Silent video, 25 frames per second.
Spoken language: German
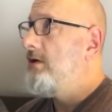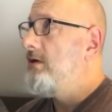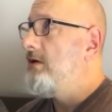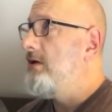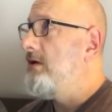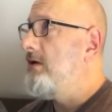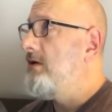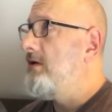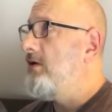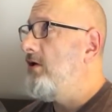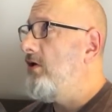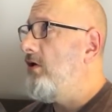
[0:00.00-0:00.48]

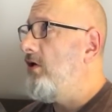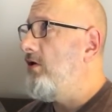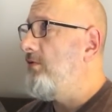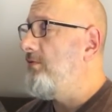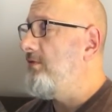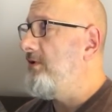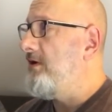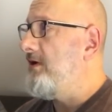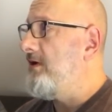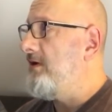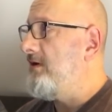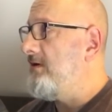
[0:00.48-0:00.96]
Ich
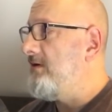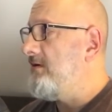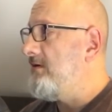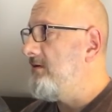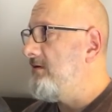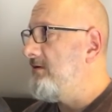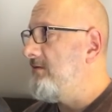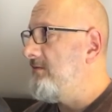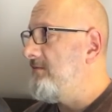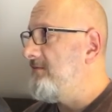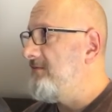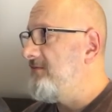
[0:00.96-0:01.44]
habe
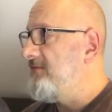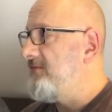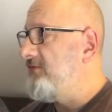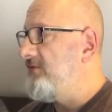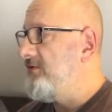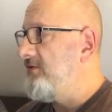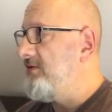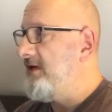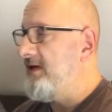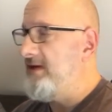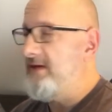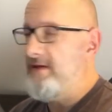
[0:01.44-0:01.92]
ähm,
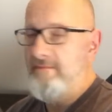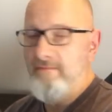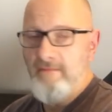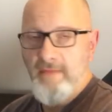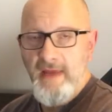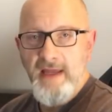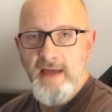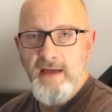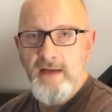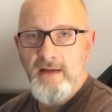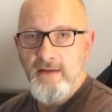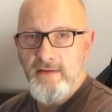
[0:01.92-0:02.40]
von einem
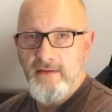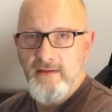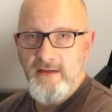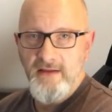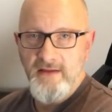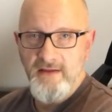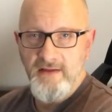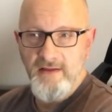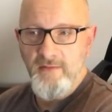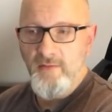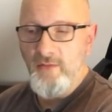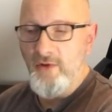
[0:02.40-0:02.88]
Mac,
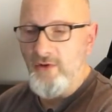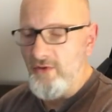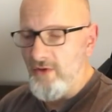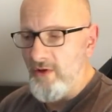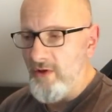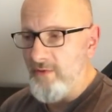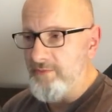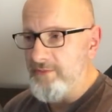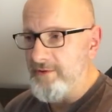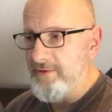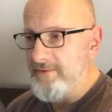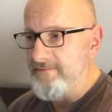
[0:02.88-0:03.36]
den ich immer noch
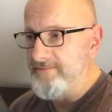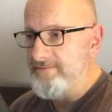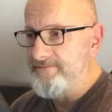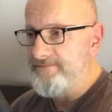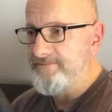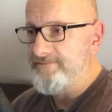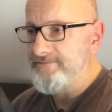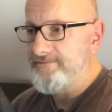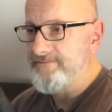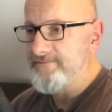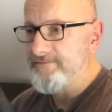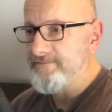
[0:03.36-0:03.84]
habe,
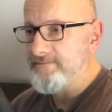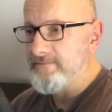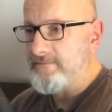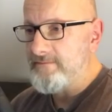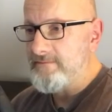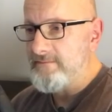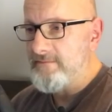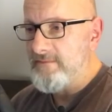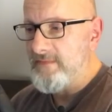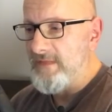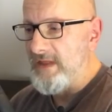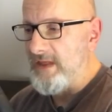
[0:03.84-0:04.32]

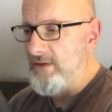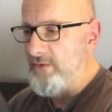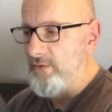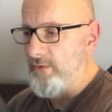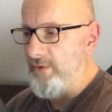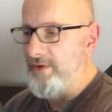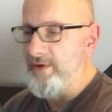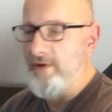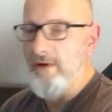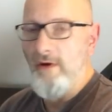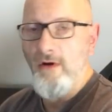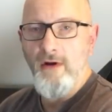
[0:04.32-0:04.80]

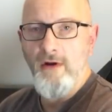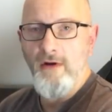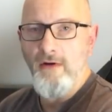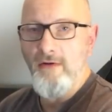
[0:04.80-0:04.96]
neun Jahre